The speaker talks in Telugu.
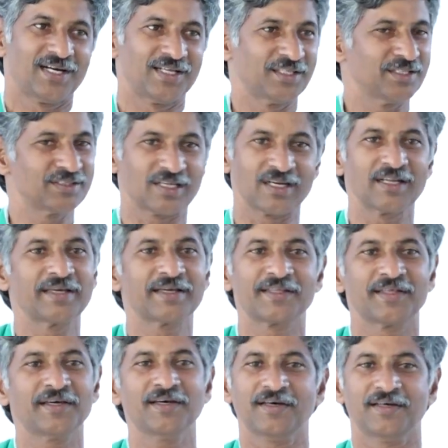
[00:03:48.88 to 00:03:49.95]
అదేం తినలేం
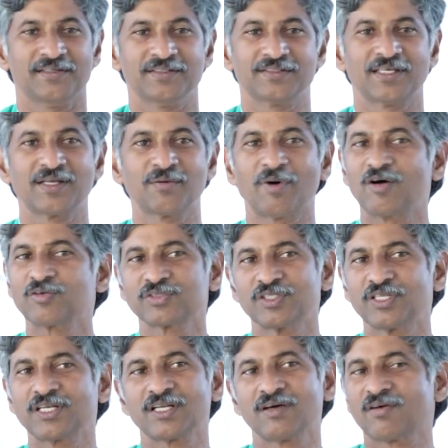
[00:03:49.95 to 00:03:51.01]
కదా నిజానికి మాంసం
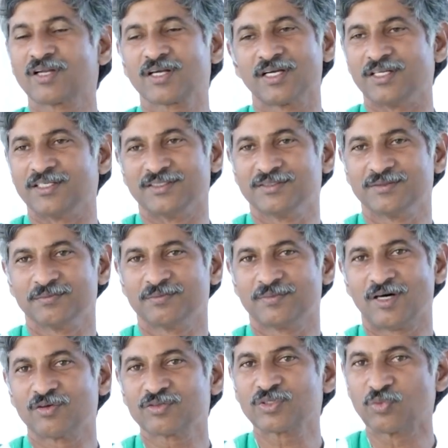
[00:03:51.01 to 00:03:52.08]
తింటున్నాం అనకండి
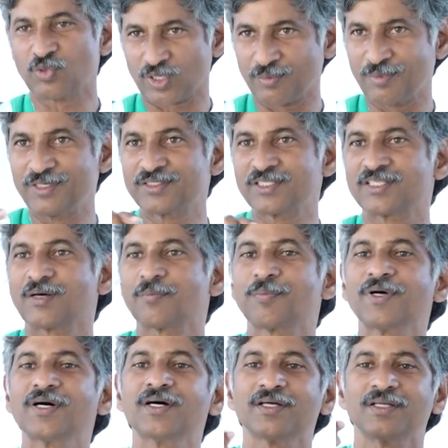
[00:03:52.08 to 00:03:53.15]
మాంసం ఉడకబెడితే తప్ప
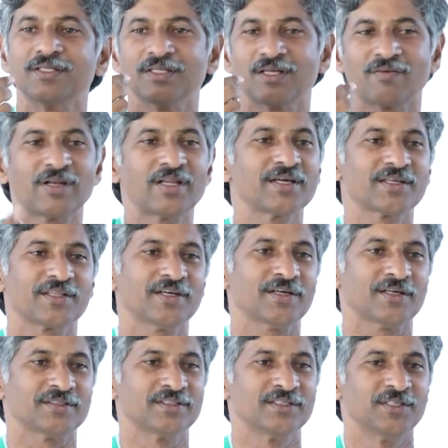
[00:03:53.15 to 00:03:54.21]
నవ్వలేం కదా
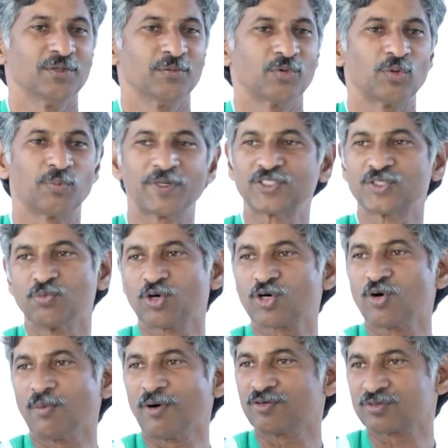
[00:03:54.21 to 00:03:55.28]
ఇప్పుడు పచ్చి
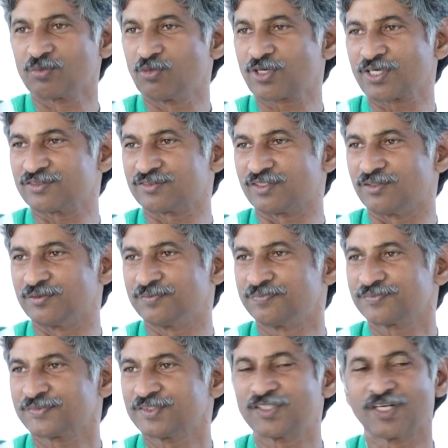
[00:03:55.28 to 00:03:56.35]
మొక్క మాంసం మొక్క ఇస్తాం
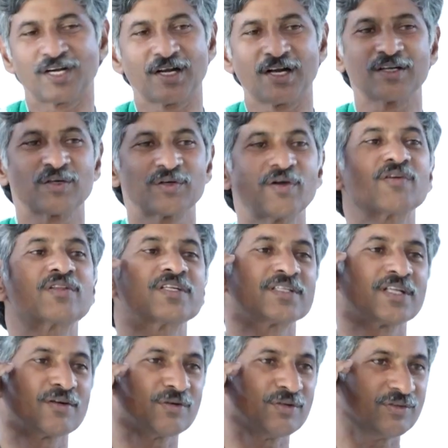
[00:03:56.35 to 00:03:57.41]
తినండి అంటాం ఎవరు
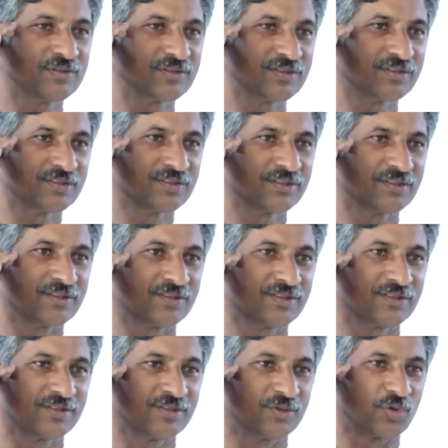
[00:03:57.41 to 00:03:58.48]
తింటారు
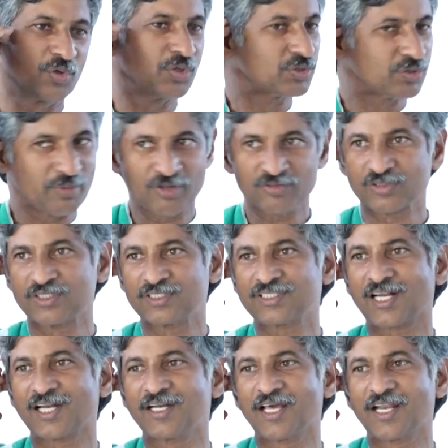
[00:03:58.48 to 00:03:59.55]
రోజు మాంసం
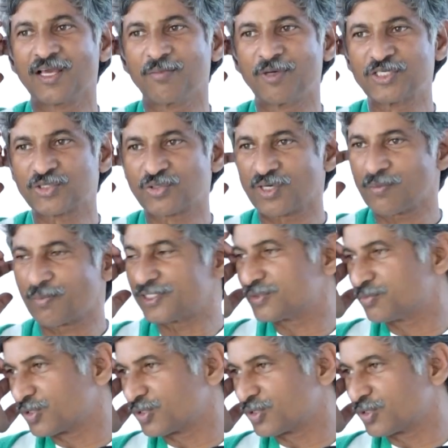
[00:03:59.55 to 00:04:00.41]
తింటానండి అనే మనిషి కూడా పచ్చి